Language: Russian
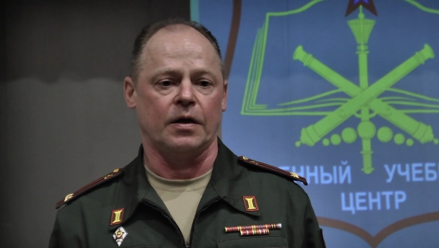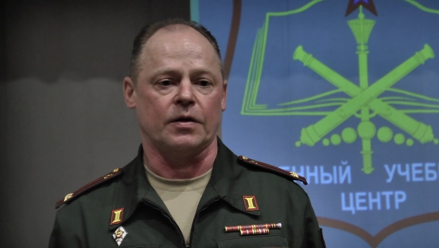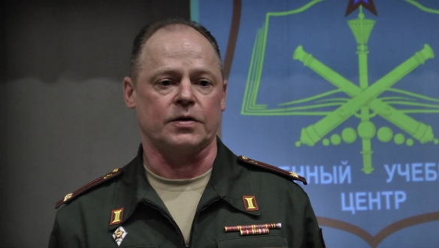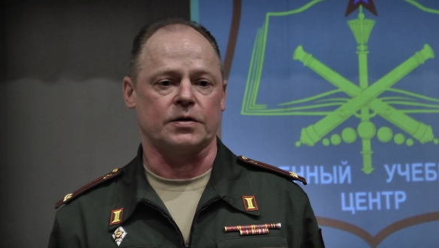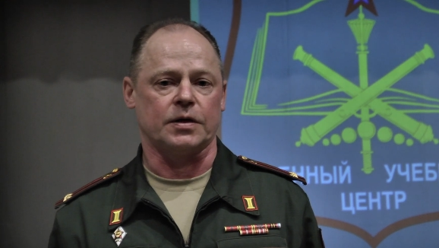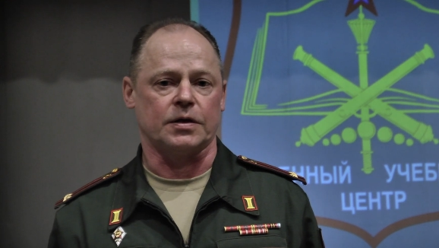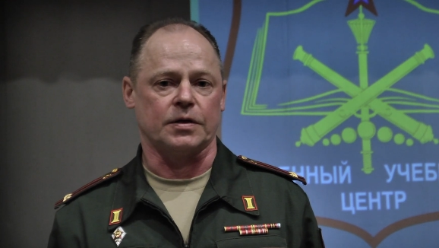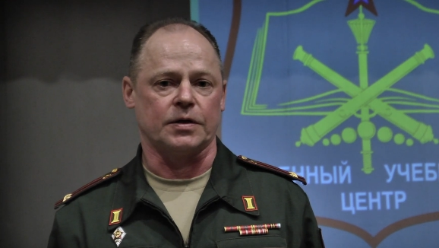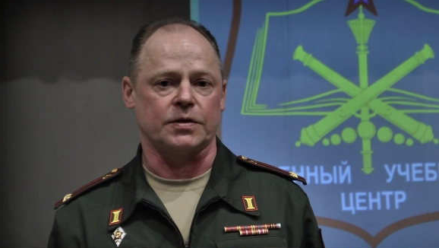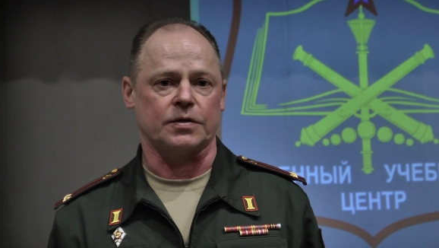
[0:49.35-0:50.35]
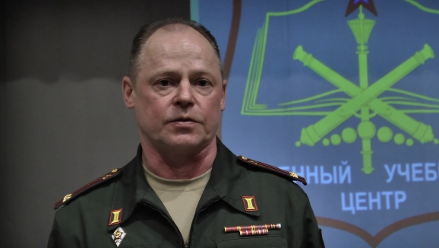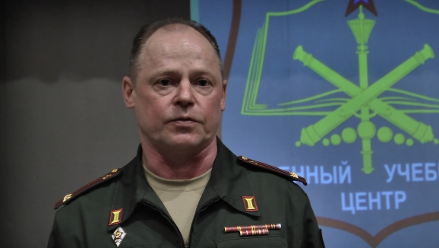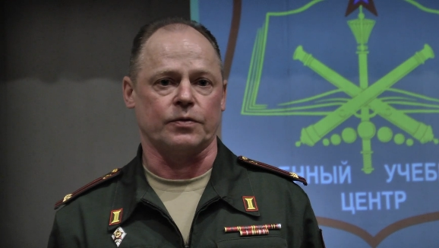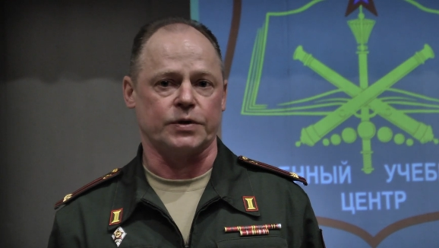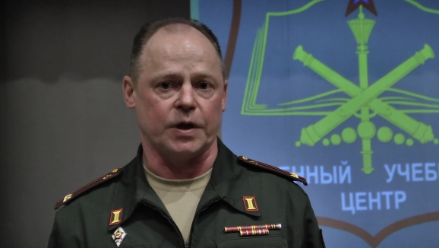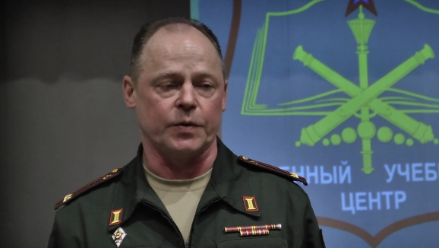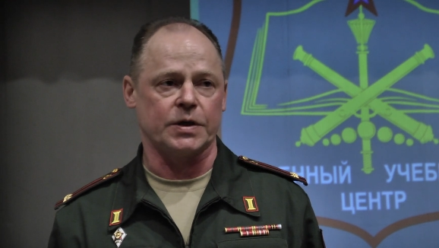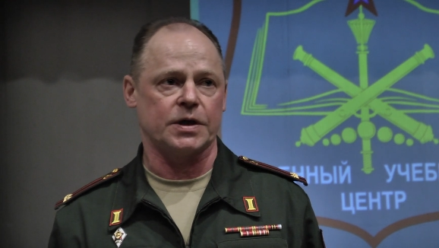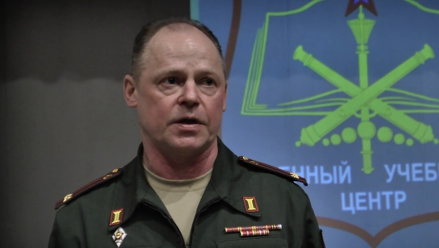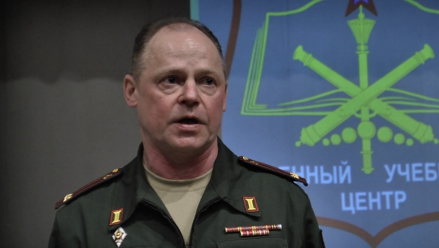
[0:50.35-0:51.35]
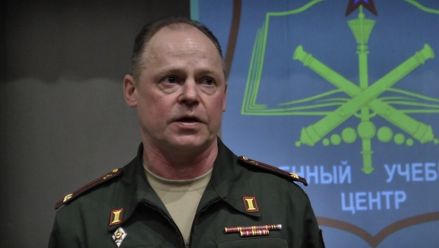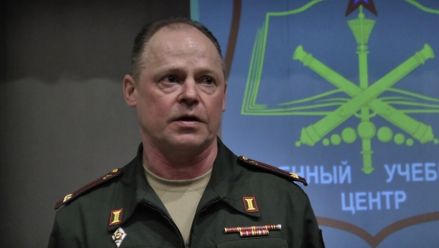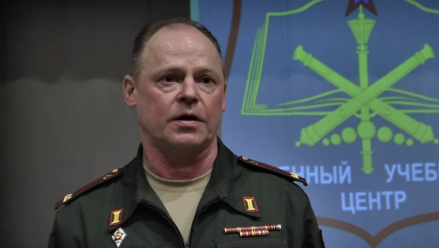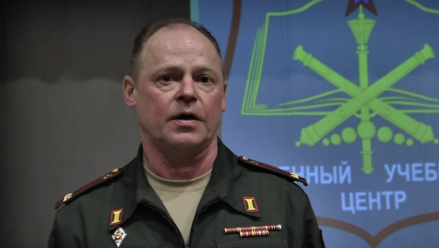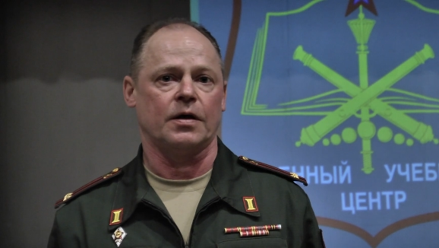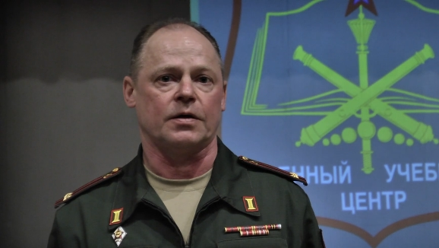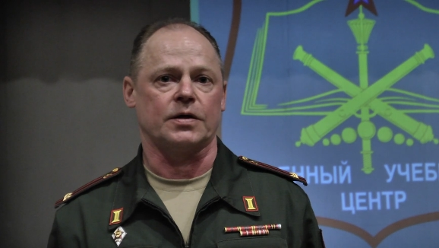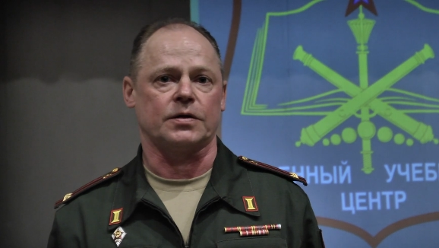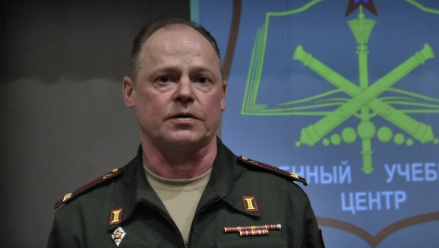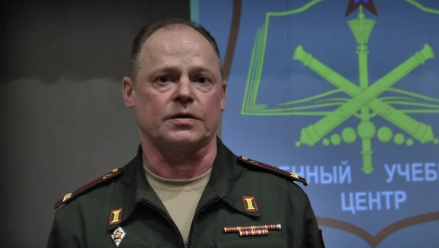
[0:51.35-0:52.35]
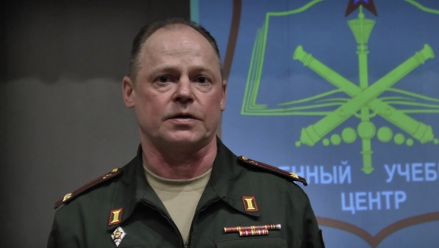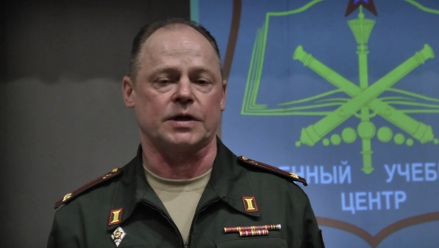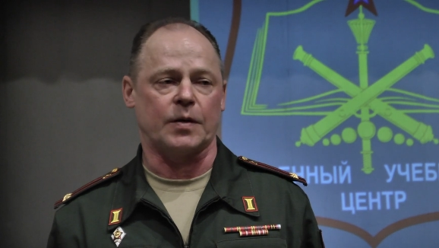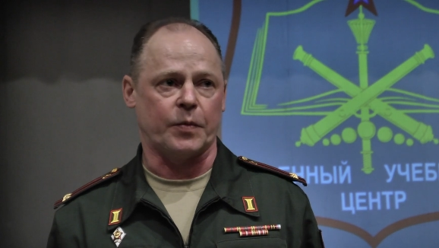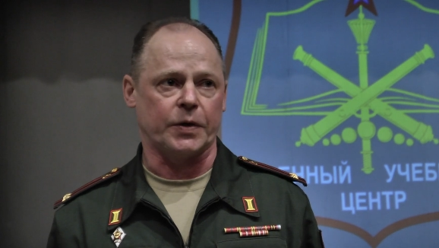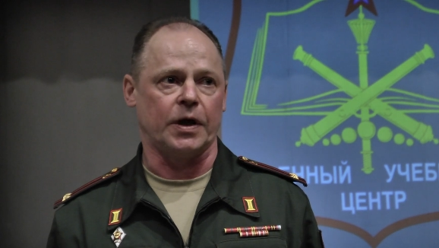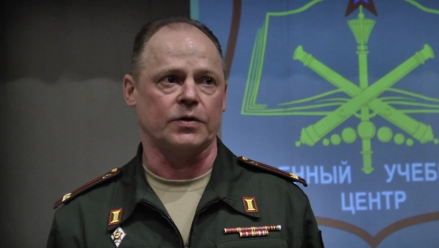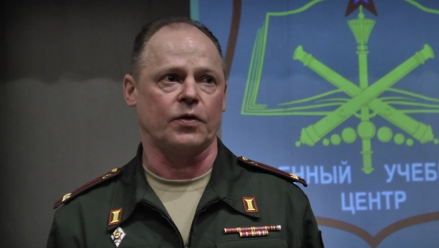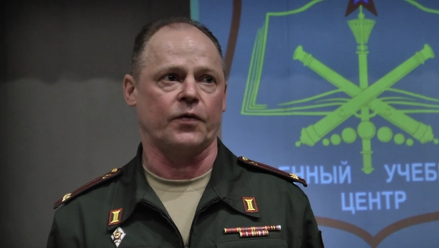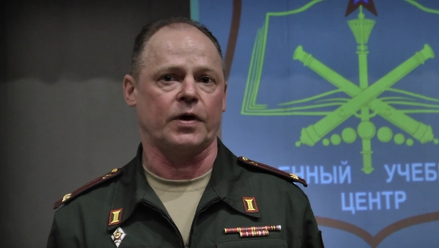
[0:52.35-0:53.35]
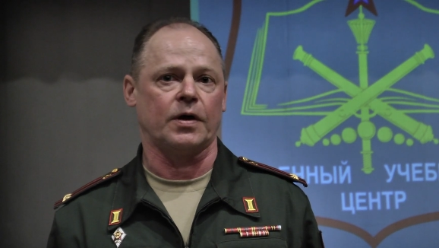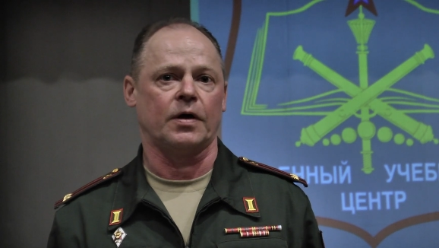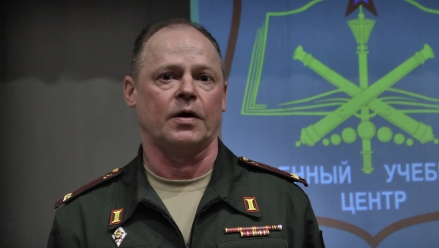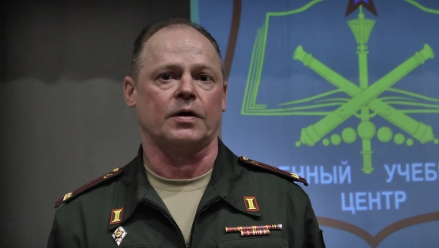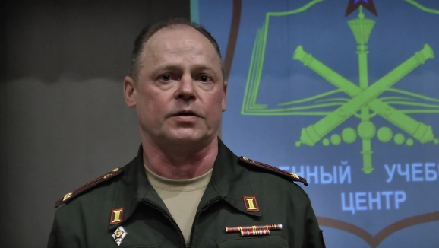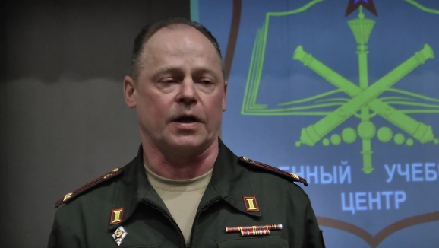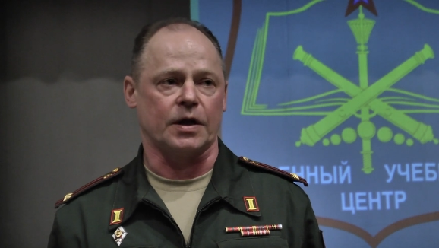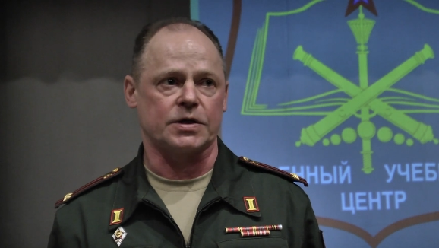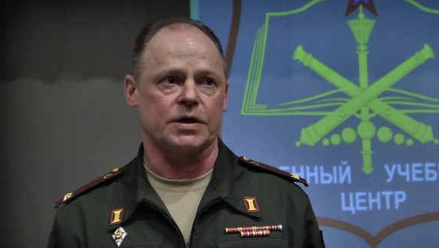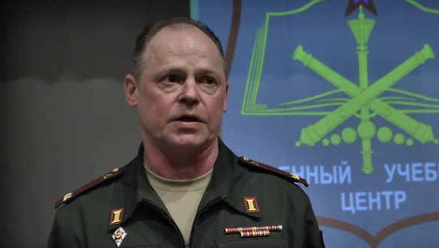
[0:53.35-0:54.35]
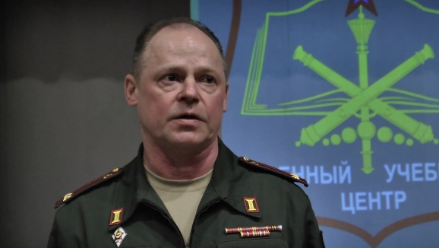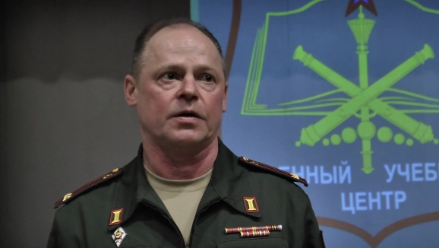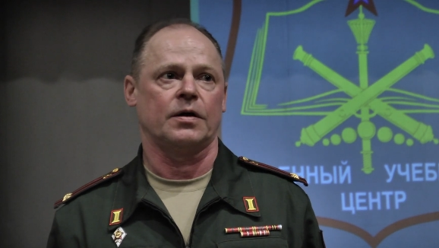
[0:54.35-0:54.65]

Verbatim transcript: значит, это значит, учебные занятия, значит, самоподготовка, тренажи,